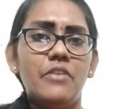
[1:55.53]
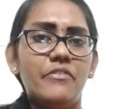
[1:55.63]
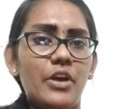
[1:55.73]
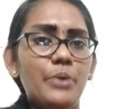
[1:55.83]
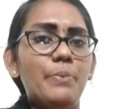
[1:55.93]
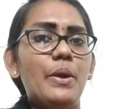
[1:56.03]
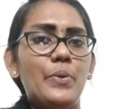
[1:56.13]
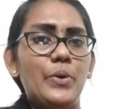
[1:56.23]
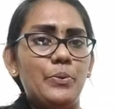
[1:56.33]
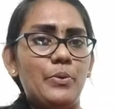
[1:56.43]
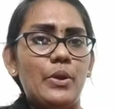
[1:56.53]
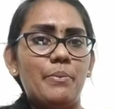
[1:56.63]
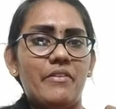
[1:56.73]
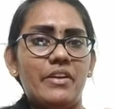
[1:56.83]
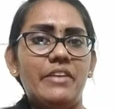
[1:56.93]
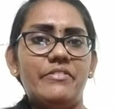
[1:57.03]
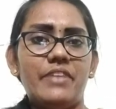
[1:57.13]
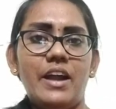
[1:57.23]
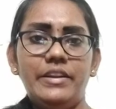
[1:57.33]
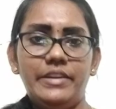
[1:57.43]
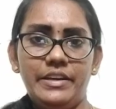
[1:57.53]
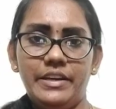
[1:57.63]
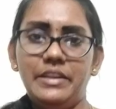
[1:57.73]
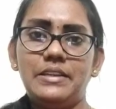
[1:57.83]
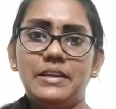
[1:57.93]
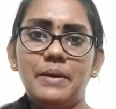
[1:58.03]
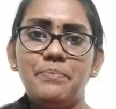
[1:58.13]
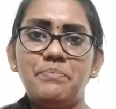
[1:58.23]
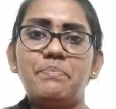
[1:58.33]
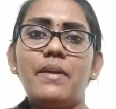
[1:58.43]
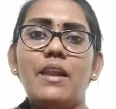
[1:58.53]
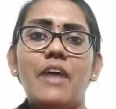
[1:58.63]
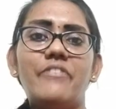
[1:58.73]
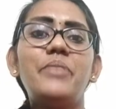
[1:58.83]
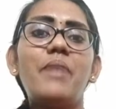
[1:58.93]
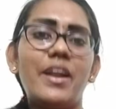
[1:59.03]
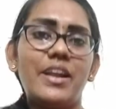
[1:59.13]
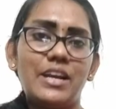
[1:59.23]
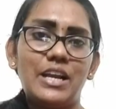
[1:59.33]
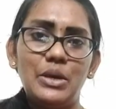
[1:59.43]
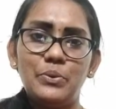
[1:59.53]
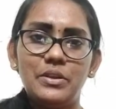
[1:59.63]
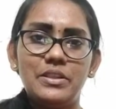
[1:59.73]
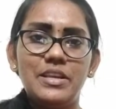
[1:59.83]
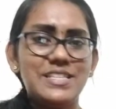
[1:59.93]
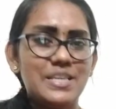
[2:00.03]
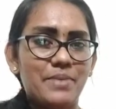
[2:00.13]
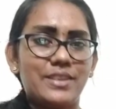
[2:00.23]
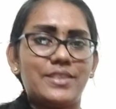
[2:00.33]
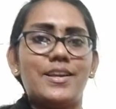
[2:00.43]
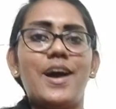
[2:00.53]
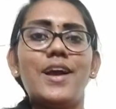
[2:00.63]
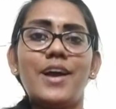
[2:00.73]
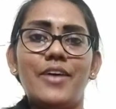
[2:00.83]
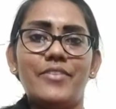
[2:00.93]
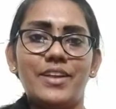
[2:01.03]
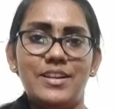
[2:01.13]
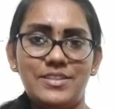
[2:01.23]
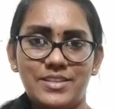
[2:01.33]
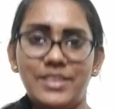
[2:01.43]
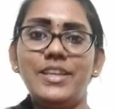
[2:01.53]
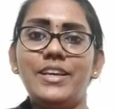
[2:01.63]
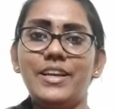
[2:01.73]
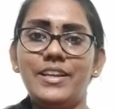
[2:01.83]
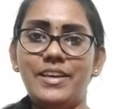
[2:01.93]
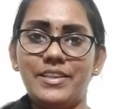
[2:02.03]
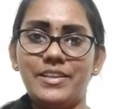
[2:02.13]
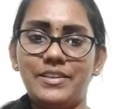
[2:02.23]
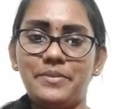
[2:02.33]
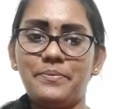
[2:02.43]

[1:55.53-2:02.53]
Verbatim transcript: வறுமை ஒரு புறம் அவனை வாட்டி எடுக்க பல அவமானங்களை ஒரு தேசபக்தனாக அவனால் சந்திக்க நேர்ந்தது